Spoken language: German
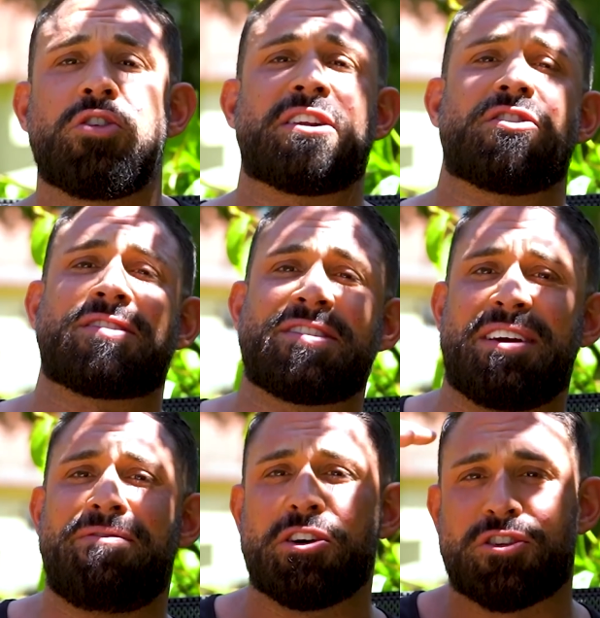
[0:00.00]
ansonsten
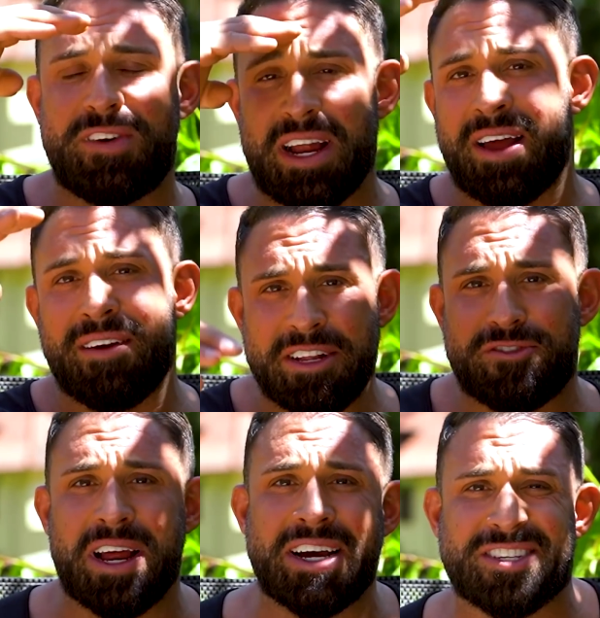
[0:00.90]
sehen wir uns wieder, wenn es
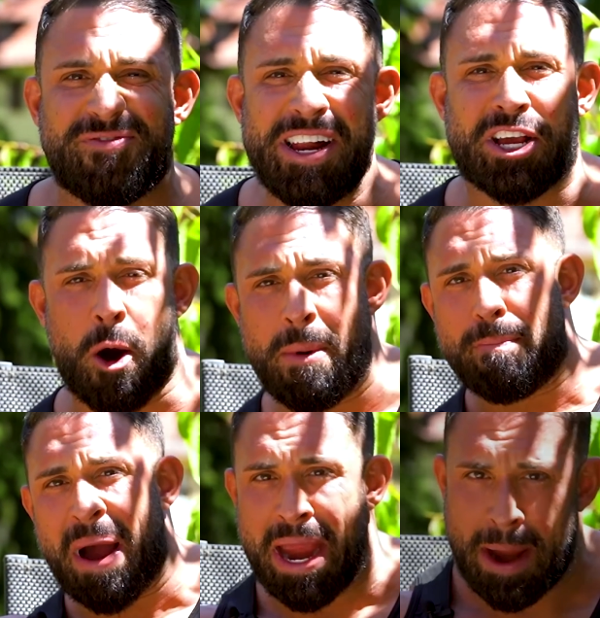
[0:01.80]
wieder heißt, willkommen
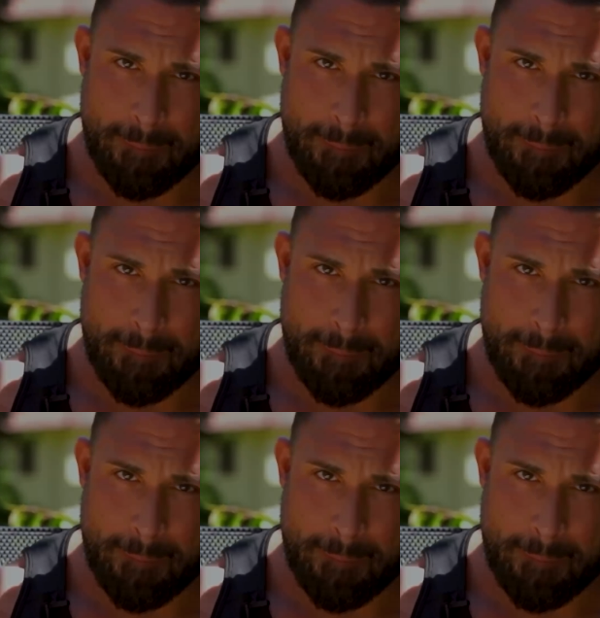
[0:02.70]
bei